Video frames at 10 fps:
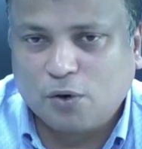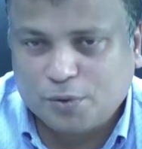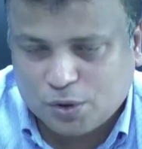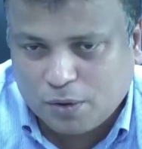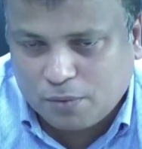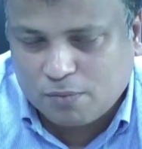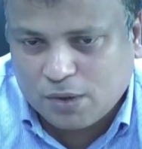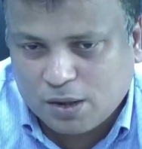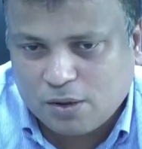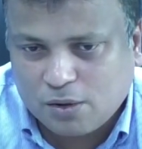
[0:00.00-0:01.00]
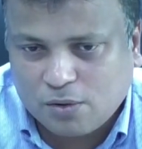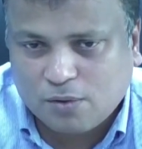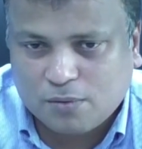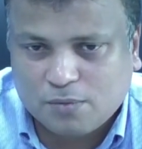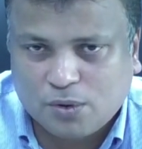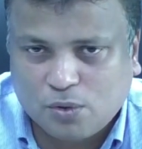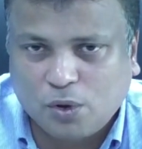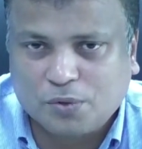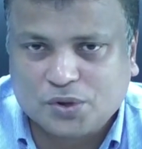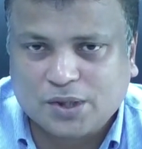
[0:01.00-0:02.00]
গবেষণা
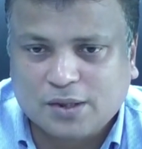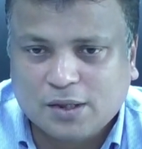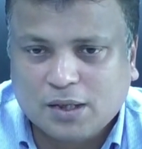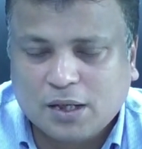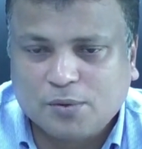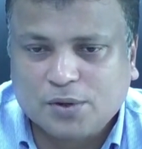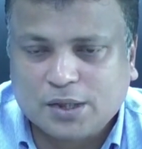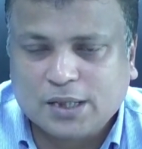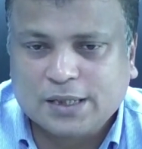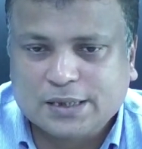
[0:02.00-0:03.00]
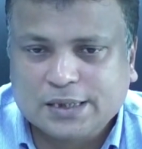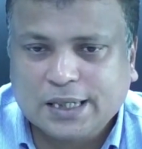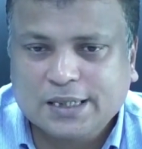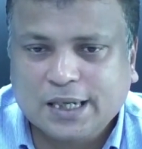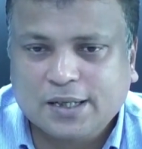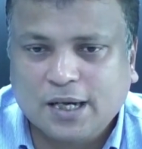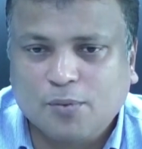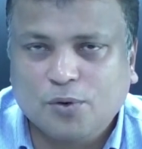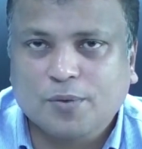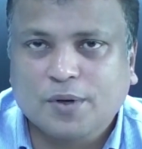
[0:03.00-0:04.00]
হওয়া উচিত এবং সেই জায়গা থেকে
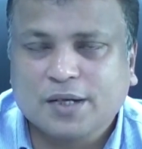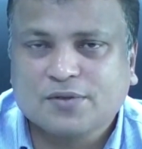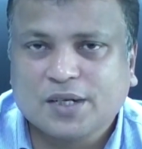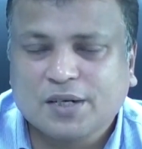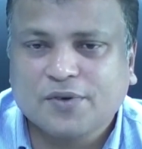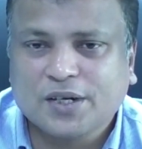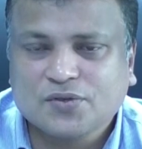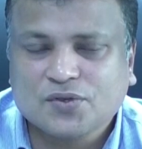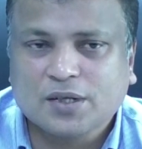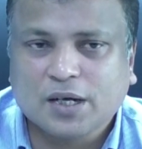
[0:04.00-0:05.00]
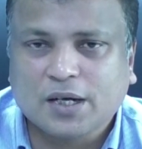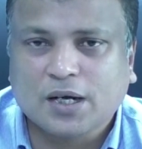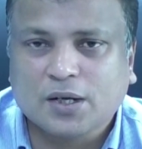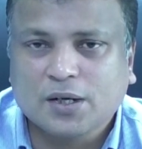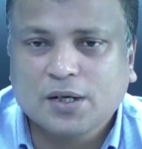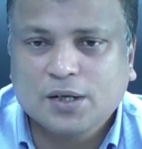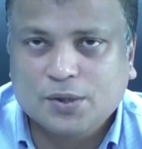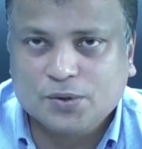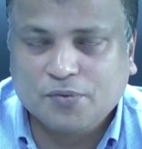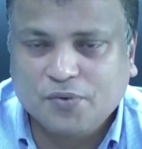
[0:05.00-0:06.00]
আবহাওয়া সিগনিফিকেন্স এটা
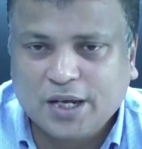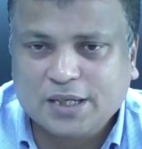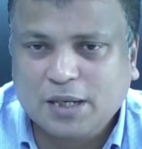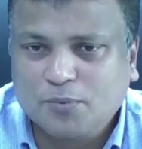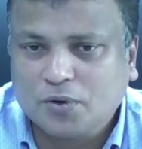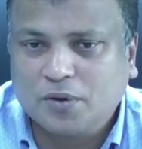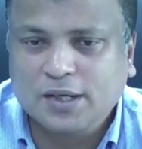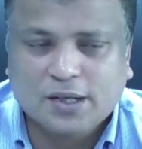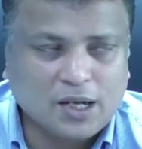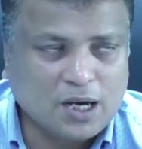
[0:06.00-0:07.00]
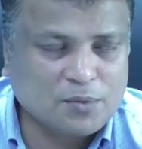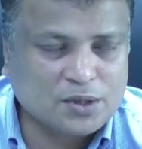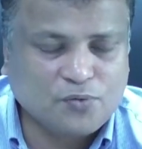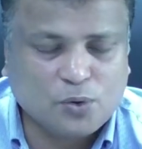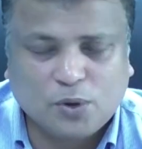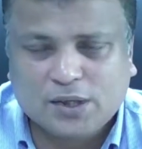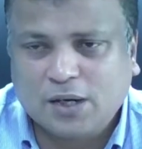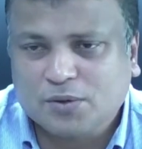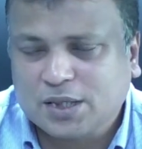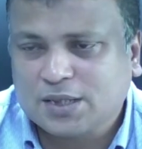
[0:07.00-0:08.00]
যদি ফিরে আসে আমি মনে করি আমরা যে ফুটবল
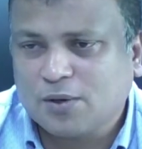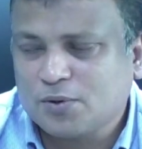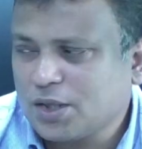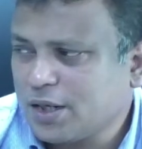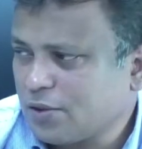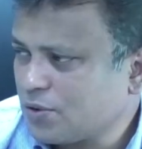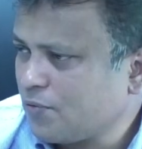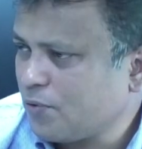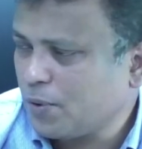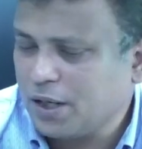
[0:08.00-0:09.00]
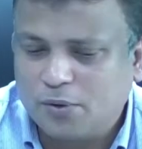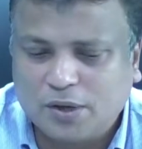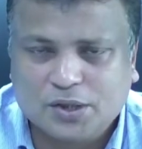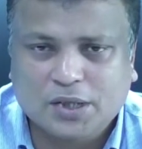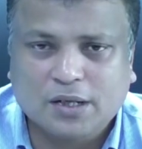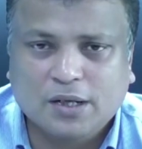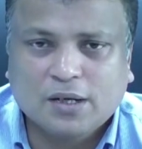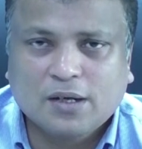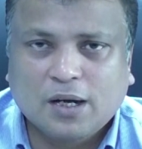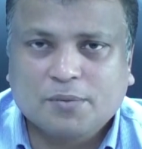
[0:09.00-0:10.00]
জাগানোর চেষ্টা করছি ইন্টারন্যাশনাল ফুটবল এগুলো সে
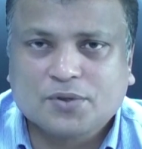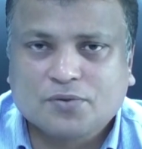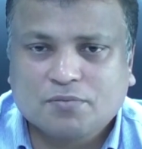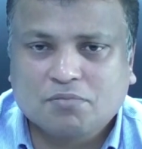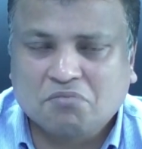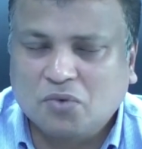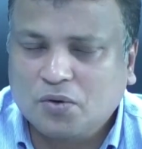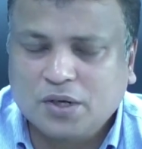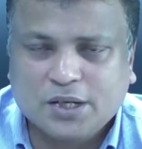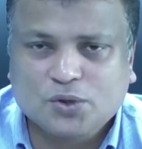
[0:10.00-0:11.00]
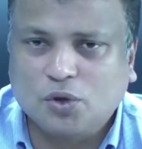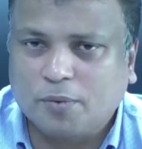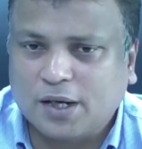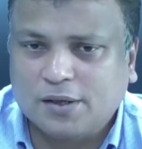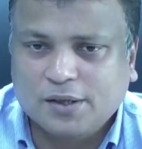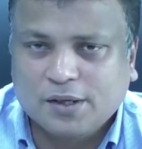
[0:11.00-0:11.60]
আমি মনে করি কিচ্ছু হবে না